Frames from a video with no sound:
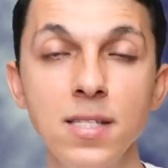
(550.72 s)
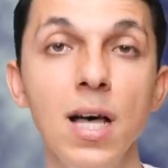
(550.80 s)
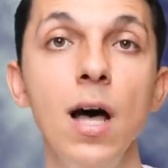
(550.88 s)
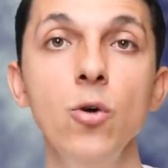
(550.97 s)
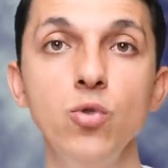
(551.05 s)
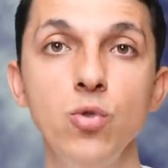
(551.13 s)

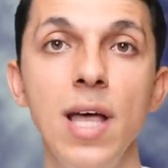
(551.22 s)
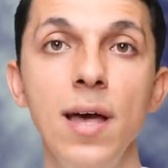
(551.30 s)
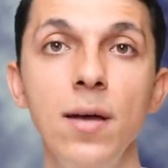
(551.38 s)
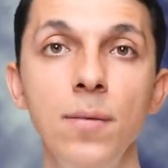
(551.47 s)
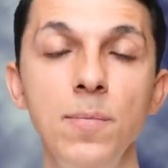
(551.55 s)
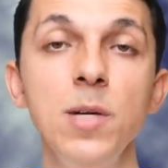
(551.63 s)

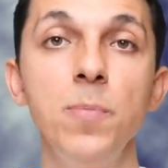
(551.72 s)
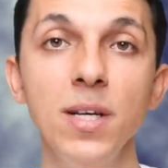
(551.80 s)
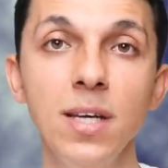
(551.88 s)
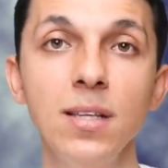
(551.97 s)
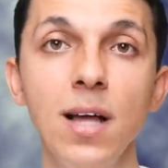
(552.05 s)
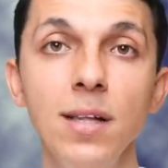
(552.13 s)
taahhütle bir
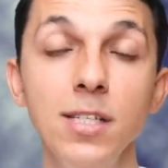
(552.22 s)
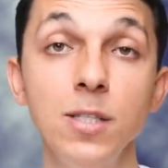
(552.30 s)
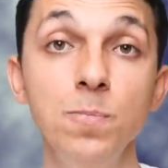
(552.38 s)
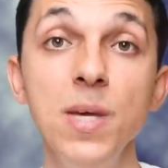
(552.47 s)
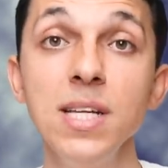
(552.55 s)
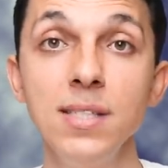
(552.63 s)
paket
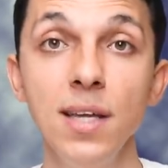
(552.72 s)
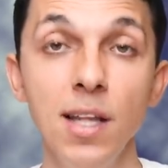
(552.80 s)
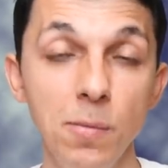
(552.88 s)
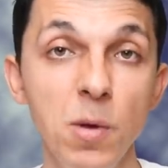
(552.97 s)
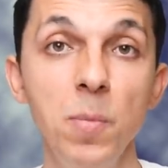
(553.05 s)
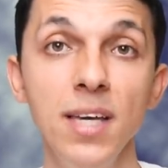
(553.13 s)
aldınız, bir
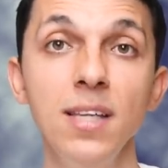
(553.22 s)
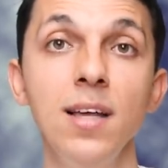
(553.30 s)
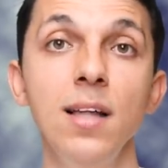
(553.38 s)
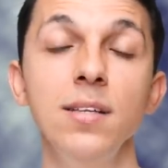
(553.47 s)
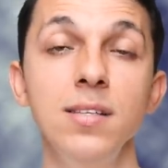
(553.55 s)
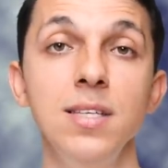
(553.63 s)
senelik bir paket
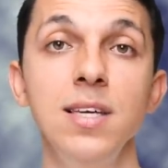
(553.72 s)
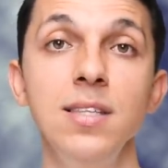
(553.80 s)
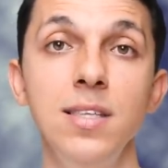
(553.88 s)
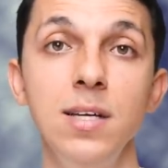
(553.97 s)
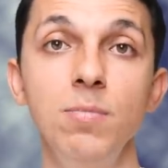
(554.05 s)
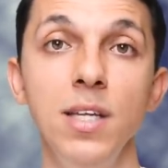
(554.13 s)
aldınız
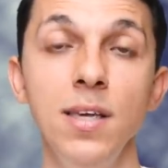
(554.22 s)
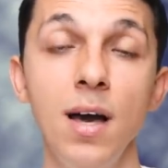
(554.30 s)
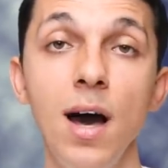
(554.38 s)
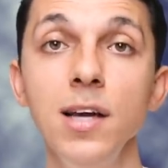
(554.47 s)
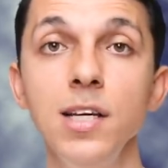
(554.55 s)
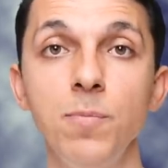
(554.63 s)
indirimle diye
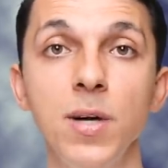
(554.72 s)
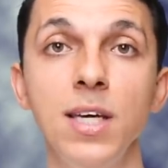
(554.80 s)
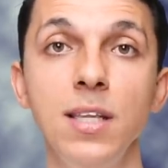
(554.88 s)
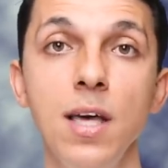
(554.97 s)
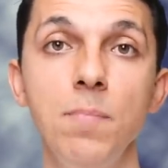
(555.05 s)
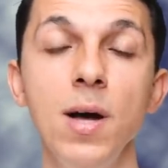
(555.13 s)
aylık
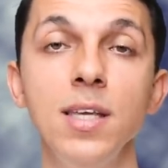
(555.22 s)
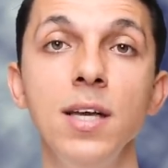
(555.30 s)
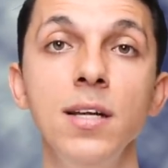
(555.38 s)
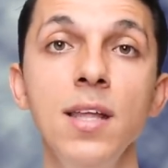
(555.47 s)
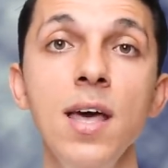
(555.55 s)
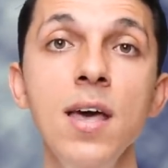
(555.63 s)
paket yapmak
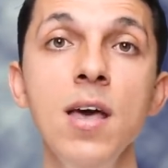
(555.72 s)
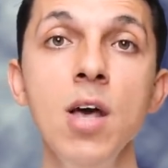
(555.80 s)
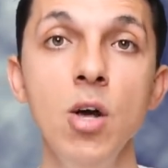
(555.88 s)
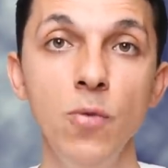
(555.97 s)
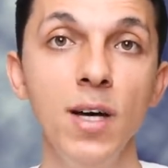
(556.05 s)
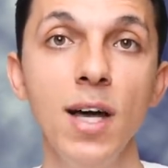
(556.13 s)
yerine.
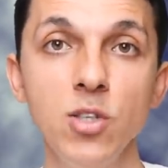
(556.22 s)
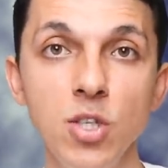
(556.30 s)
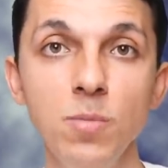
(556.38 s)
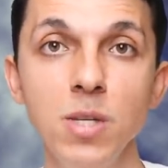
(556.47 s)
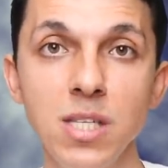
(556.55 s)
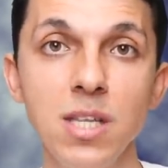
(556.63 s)
Fakat
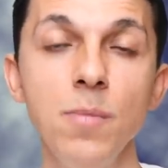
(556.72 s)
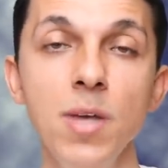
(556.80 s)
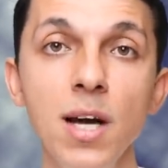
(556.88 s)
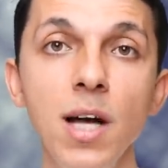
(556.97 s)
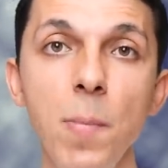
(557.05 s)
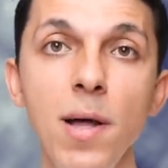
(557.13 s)
şimdi
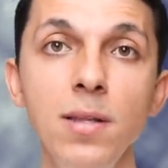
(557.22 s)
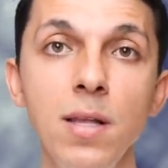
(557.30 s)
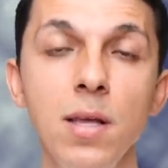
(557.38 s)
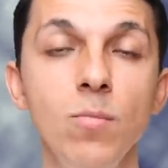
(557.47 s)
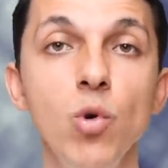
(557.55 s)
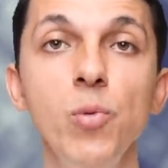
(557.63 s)
Sinemia
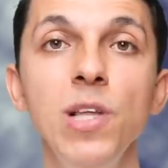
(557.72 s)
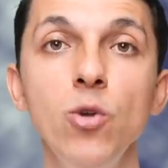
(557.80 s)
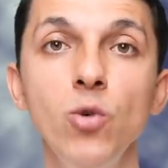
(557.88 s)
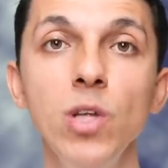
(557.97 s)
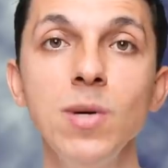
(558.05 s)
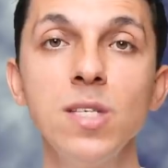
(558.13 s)
kapandı. Mobil
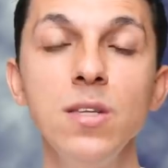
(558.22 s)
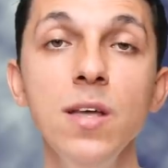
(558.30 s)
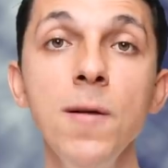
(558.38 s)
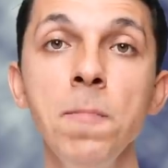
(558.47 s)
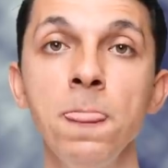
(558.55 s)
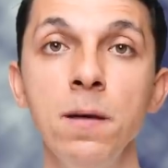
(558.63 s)

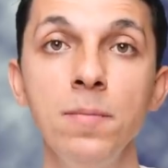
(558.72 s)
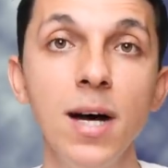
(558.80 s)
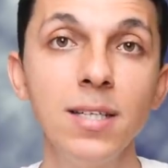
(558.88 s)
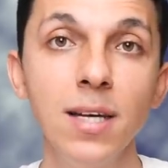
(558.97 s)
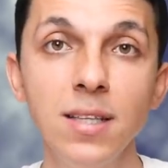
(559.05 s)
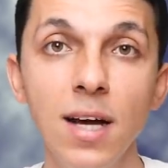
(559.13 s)
uygulamasını
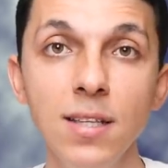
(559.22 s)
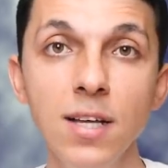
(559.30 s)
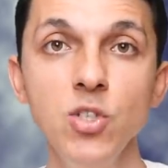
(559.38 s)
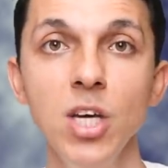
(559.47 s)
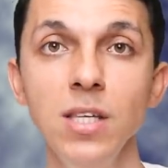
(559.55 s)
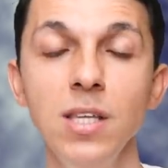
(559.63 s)

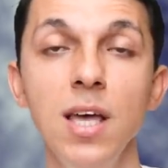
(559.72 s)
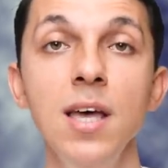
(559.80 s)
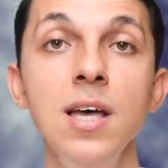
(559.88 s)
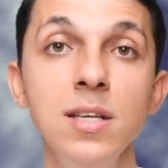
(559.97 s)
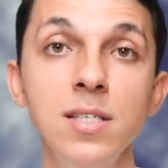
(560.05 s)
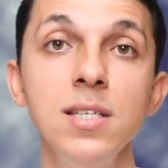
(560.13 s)
marketlerden çekti.
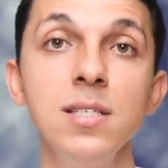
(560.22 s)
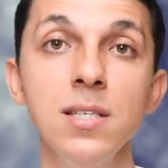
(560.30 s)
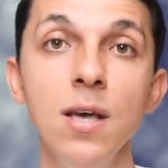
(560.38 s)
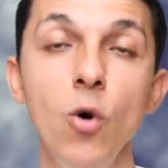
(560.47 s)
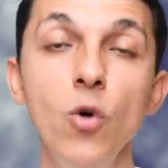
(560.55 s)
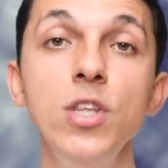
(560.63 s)
Siz
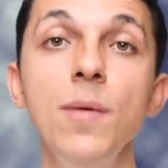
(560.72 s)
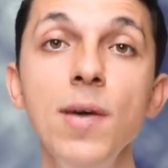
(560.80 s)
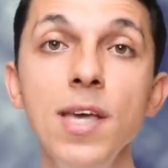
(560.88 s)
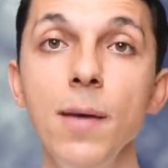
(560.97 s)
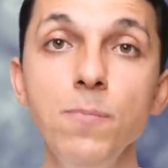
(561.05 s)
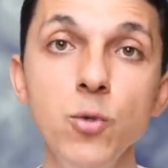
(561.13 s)
ödeme
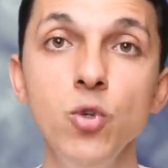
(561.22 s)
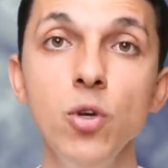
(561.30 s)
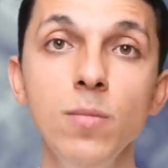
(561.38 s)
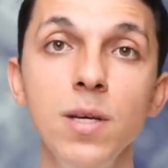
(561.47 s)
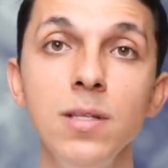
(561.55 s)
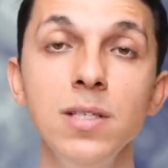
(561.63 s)
yapmış
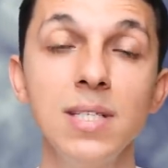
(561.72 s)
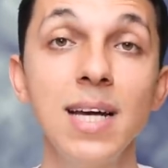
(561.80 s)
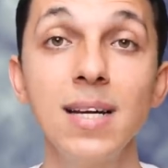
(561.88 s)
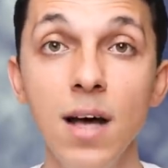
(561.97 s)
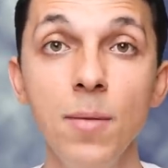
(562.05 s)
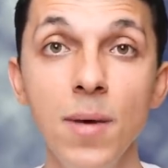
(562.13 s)

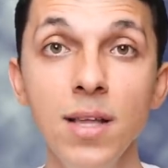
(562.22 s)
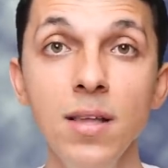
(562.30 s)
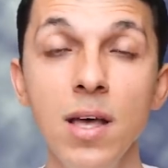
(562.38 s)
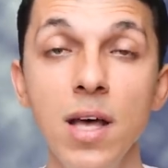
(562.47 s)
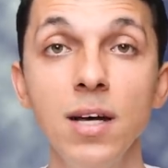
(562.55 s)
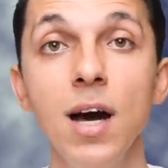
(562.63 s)
olmanıza rağmen
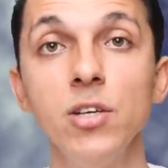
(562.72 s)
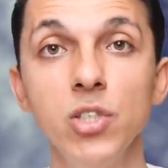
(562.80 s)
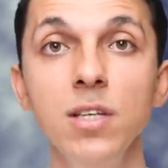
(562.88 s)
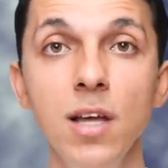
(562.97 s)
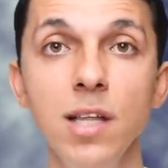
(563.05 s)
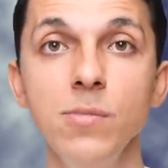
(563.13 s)
karşılığını